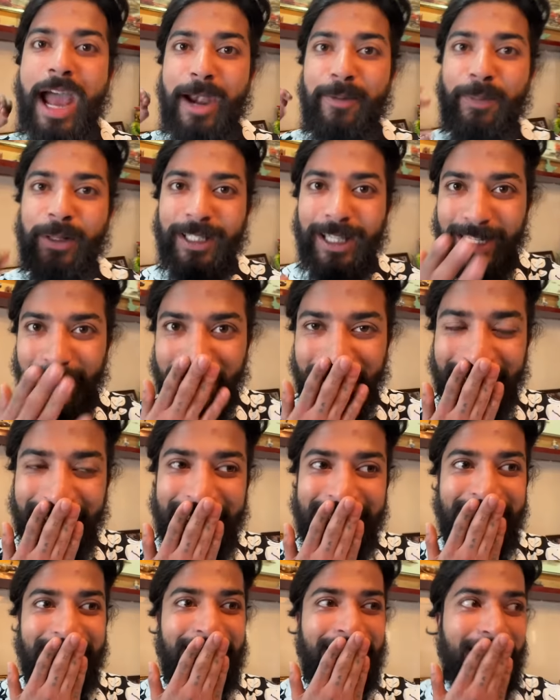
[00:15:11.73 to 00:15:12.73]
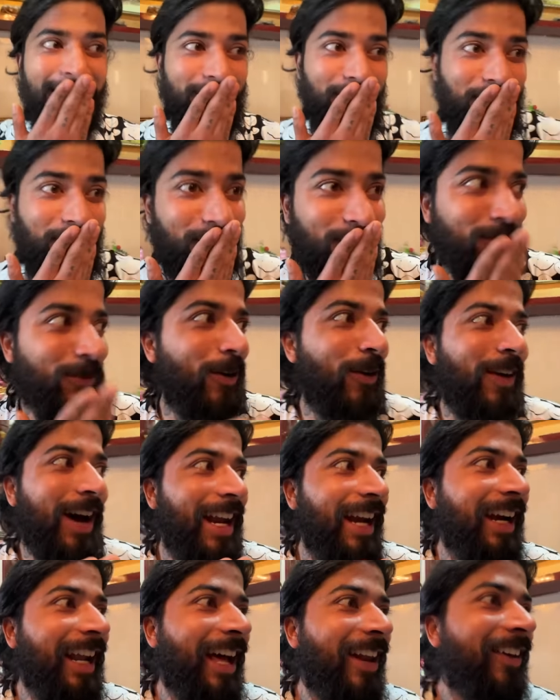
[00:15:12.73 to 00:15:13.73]
एंड पता है भाई कैसे गिरे वो
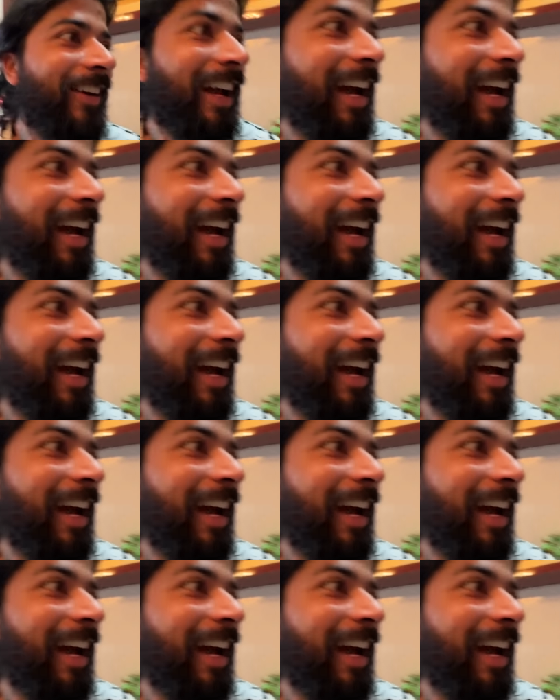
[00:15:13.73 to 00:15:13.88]
वाला डायलॉग